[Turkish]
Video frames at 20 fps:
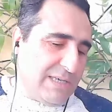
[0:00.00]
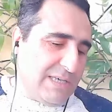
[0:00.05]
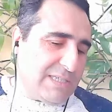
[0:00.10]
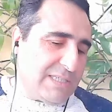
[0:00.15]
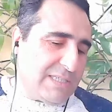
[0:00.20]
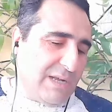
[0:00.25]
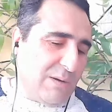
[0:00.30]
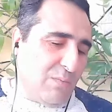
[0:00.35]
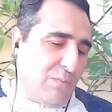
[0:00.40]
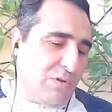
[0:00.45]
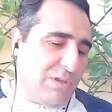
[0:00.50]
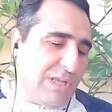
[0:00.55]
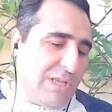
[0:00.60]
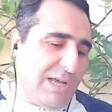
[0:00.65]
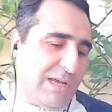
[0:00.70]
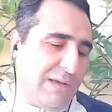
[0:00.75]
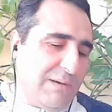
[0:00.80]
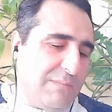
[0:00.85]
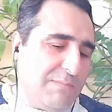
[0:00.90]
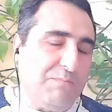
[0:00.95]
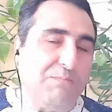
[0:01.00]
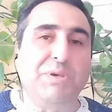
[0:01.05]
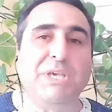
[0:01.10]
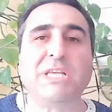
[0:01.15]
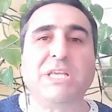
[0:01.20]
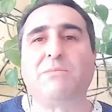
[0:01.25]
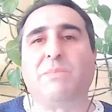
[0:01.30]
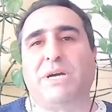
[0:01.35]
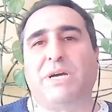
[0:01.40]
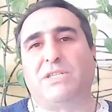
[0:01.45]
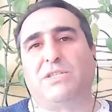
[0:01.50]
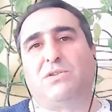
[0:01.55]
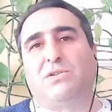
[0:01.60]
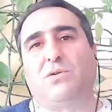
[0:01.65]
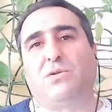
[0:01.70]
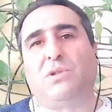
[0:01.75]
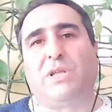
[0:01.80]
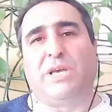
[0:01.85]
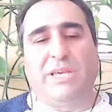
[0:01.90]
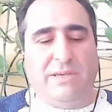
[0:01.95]
İstanbul'da 1 Mayıs
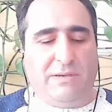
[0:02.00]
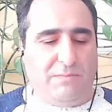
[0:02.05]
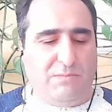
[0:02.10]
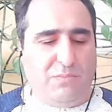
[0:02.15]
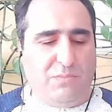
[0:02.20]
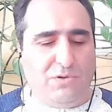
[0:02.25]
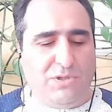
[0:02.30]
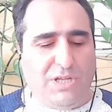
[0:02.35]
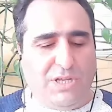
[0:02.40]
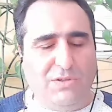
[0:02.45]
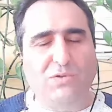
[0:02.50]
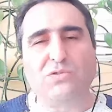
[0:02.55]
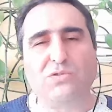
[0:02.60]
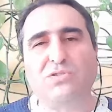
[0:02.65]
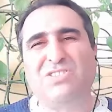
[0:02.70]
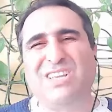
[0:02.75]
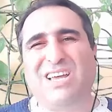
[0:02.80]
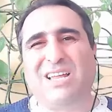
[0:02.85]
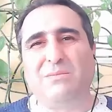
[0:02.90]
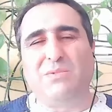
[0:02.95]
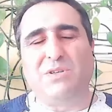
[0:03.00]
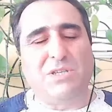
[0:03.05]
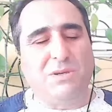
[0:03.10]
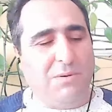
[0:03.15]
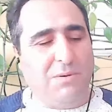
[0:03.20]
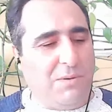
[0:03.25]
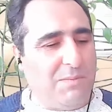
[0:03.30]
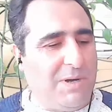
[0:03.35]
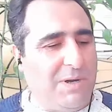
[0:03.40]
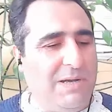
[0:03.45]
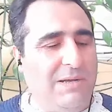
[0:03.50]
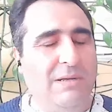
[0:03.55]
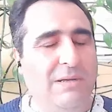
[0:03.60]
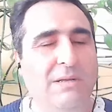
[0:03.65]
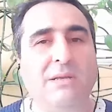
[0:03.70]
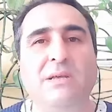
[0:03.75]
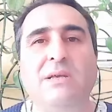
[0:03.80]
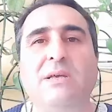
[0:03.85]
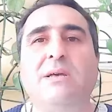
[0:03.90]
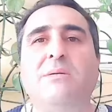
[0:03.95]
olayı. Buradan göstermeyeceğim ama
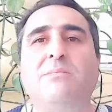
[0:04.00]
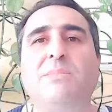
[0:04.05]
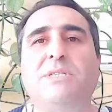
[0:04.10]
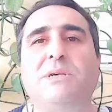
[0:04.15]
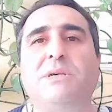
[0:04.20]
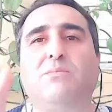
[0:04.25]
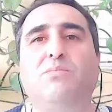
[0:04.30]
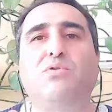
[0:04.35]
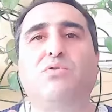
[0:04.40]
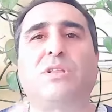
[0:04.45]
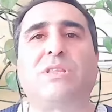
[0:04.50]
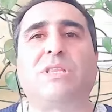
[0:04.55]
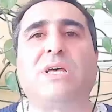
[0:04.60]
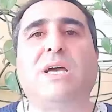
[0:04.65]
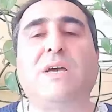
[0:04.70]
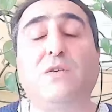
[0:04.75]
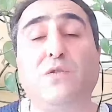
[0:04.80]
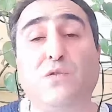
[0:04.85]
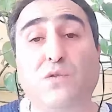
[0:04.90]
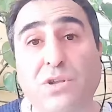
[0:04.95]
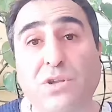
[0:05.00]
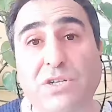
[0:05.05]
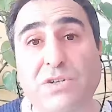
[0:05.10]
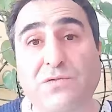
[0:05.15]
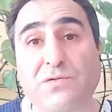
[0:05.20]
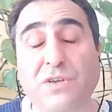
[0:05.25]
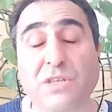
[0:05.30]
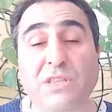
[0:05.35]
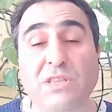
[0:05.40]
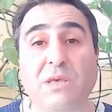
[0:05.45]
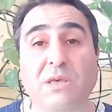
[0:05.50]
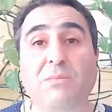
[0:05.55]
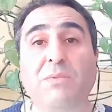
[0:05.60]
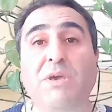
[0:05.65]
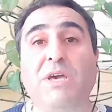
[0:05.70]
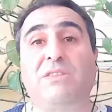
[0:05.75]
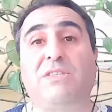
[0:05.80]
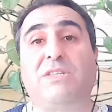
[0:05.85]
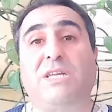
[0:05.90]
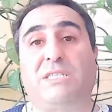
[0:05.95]
mesela burada Güneş
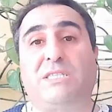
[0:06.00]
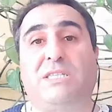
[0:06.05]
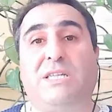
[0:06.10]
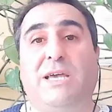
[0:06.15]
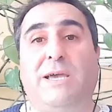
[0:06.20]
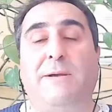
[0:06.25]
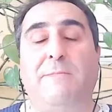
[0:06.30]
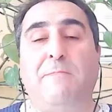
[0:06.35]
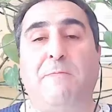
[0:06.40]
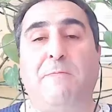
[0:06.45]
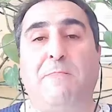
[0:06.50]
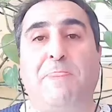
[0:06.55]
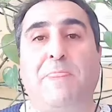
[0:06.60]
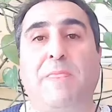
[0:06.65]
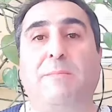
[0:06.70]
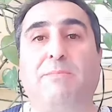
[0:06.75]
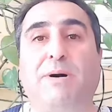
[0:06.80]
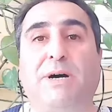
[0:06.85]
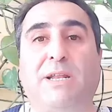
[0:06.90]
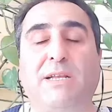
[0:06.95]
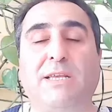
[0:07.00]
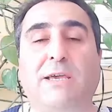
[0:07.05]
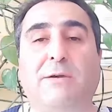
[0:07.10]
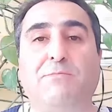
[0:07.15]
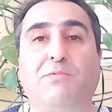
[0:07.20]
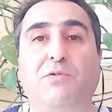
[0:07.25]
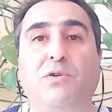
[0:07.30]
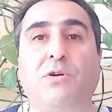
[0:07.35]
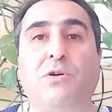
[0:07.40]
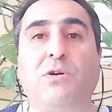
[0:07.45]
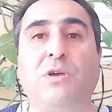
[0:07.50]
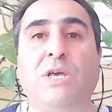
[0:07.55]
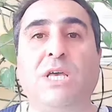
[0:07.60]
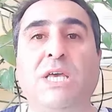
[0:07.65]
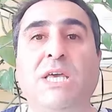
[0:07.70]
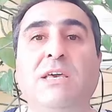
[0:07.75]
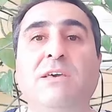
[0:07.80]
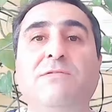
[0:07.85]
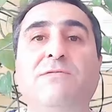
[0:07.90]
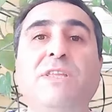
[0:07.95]
Windemiatrix ile paral yapıyor.
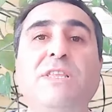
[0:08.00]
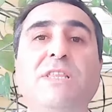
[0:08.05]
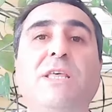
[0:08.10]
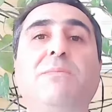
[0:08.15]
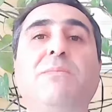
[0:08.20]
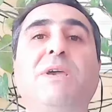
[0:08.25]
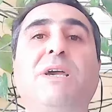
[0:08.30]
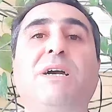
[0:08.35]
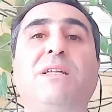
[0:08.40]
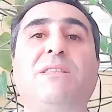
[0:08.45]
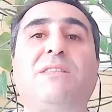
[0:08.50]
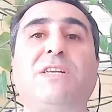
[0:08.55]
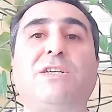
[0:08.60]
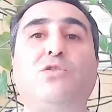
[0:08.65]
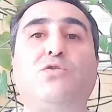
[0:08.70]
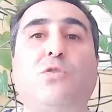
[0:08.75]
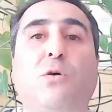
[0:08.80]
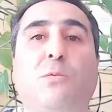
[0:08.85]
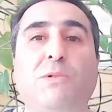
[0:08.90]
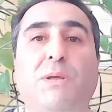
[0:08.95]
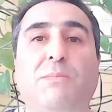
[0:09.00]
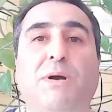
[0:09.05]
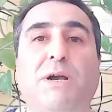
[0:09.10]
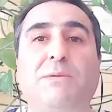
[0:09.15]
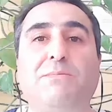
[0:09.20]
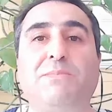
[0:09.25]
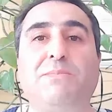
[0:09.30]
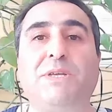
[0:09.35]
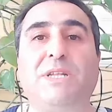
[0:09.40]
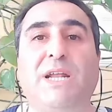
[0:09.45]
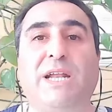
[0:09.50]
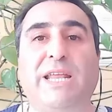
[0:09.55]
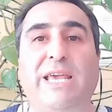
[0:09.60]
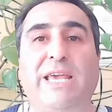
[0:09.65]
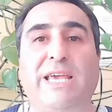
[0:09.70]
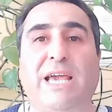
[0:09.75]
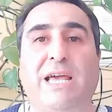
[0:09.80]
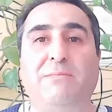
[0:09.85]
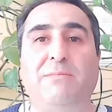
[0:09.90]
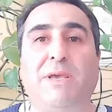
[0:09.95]
Windemiatrix toplamak, bir
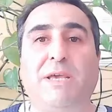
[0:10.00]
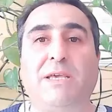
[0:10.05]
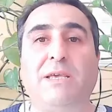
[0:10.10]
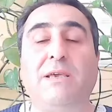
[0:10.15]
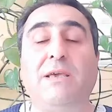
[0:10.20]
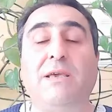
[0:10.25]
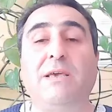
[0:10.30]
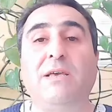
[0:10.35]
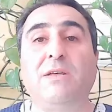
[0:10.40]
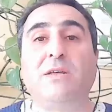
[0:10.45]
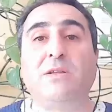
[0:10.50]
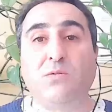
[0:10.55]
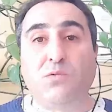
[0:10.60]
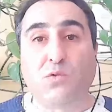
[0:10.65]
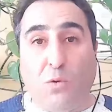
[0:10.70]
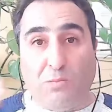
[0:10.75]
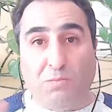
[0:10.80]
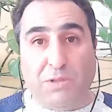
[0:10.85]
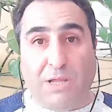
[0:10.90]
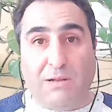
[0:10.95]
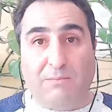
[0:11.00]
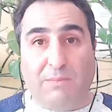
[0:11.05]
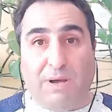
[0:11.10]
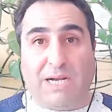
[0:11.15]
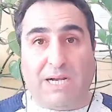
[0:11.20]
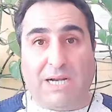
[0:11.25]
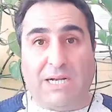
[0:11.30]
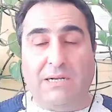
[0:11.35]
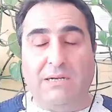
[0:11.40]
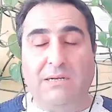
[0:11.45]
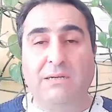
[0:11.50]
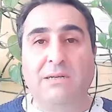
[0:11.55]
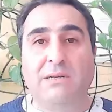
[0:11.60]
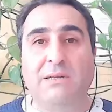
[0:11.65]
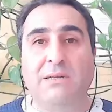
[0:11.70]
araya gelmek, toplanmak.